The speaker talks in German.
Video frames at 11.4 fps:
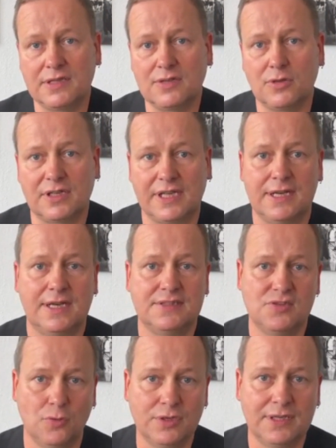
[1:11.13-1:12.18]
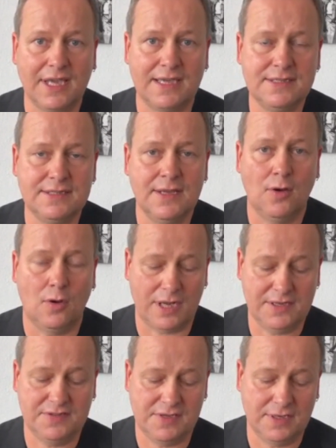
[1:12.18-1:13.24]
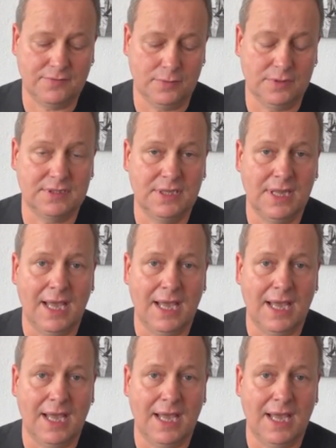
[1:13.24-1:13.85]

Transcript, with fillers: generationengerecht organisiert wird.